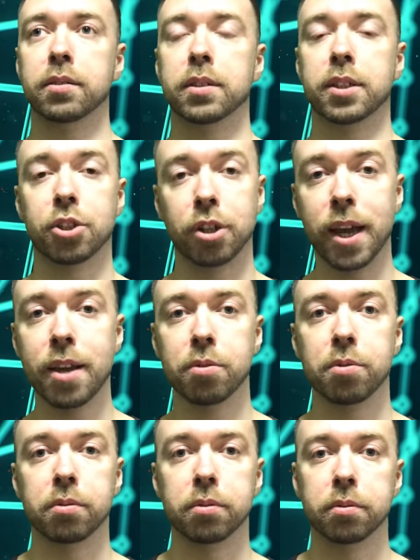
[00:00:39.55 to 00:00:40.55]
к
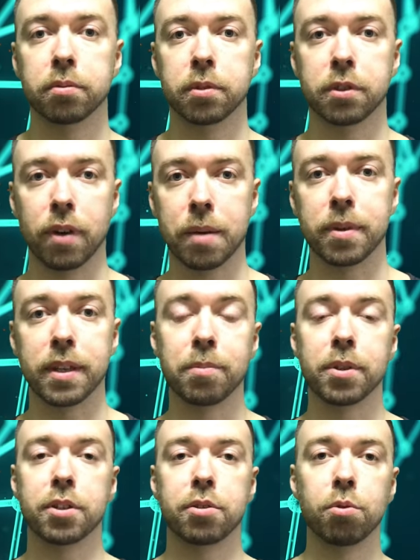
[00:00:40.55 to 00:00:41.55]
сожалению, с вами
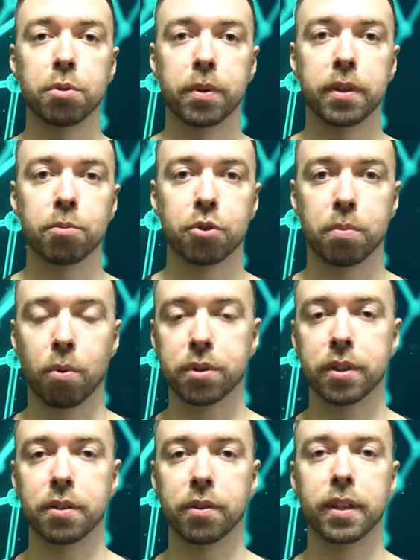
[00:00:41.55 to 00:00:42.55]
ими не делюсь, потому что
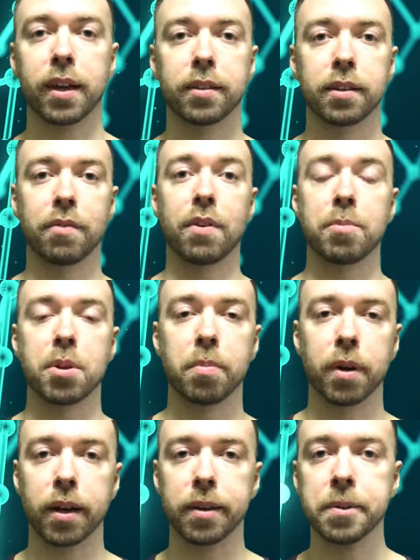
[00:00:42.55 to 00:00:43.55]
просто не хватает на это времени
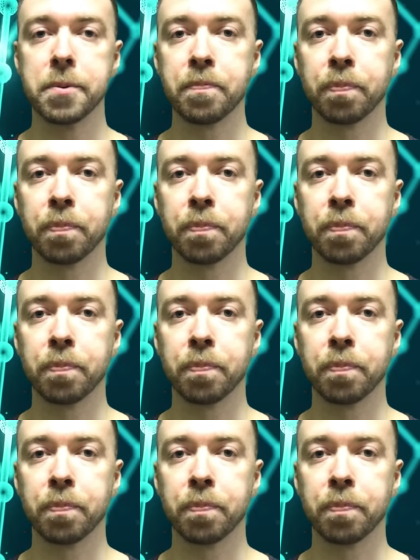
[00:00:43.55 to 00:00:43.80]
пока.